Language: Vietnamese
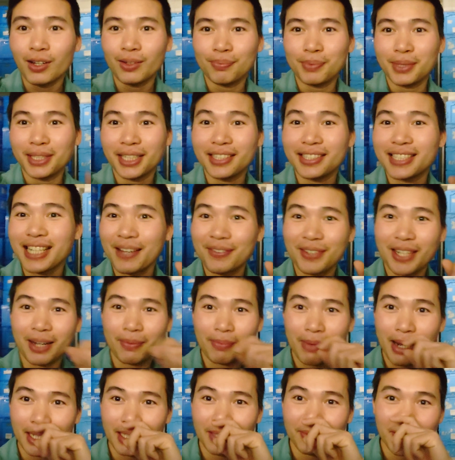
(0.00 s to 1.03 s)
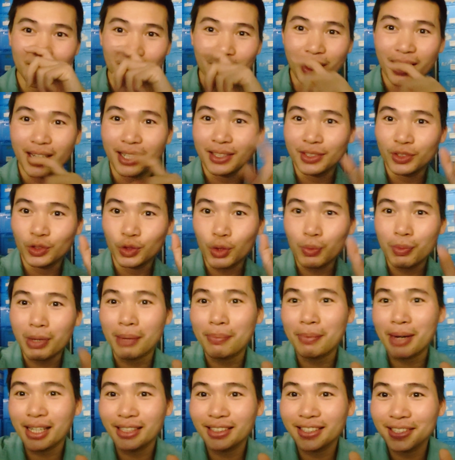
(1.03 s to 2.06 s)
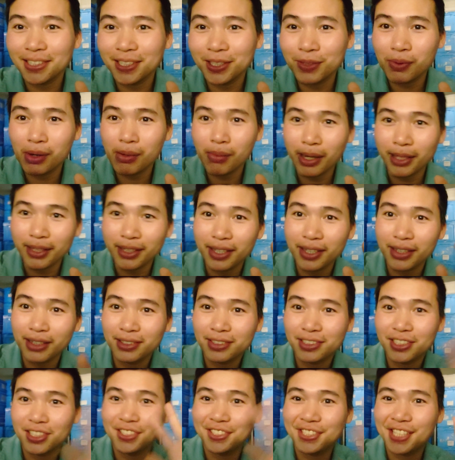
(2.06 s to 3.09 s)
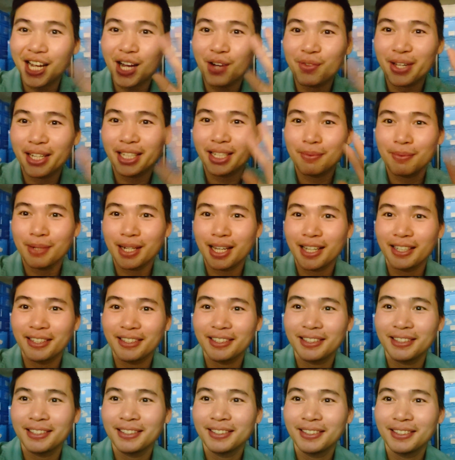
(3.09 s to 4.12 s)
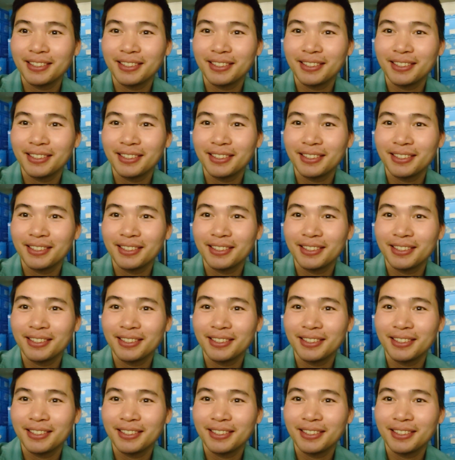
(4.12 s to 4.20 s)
đó, chia sẻ với các bạn như vậy thôi ha chúc các bạn thật nhiều may mắn nha xin chào và hẹn gặp lại